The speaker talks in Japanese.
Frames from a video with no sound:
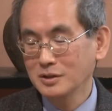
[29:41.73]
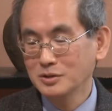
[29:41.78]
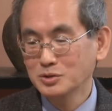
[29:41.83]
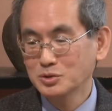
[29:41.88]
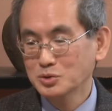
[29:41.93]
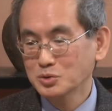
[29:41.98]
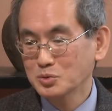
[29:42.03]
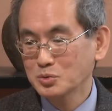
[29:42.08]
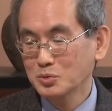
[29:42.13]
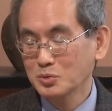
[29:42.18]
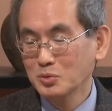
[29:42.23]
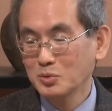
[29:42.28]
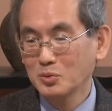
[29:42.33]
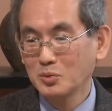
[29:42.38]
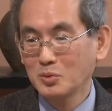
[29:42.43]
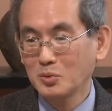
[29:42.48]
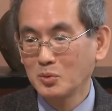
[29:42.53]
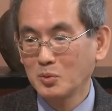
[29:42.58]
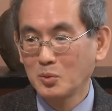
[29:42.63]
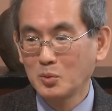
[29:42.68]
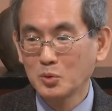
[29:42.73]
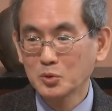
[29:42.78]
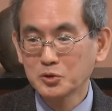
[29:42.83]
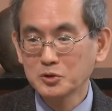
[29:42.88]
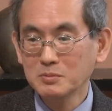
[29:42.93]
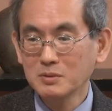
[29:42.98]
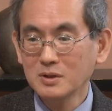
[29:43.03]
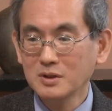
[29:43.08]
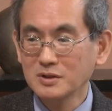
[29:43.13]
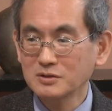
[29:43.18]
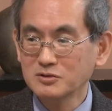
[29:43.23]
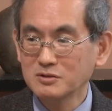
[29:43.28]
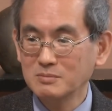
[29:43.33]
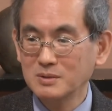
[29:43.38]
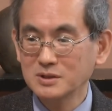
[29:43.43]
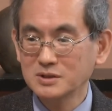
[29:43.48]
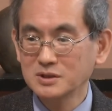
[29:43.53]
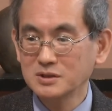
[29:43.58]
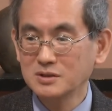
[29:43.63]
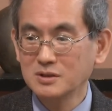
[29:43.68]
一応こう言葉が勇
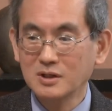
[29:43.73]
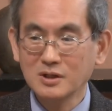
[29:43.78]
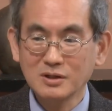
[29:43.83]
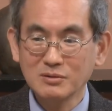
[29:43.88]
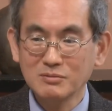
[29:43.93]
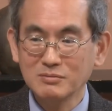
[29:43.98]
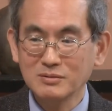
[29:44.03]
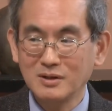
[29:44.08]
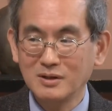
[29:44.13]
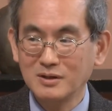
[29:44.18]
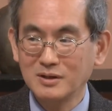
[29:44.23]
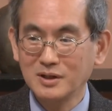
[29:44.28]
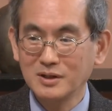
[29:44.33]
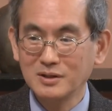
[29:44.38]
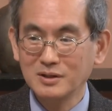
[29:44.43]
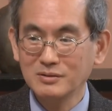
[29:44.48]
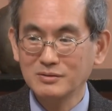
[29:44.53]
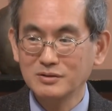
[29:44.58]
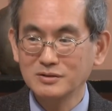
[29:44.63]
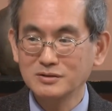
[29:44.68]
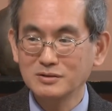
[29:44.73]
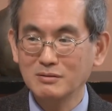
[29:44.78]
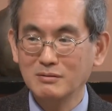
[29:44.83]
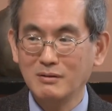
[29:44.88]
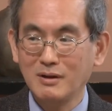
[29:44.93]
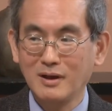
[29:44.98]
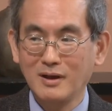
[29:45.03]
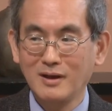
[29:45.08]
ましいだけの段階なんですよね。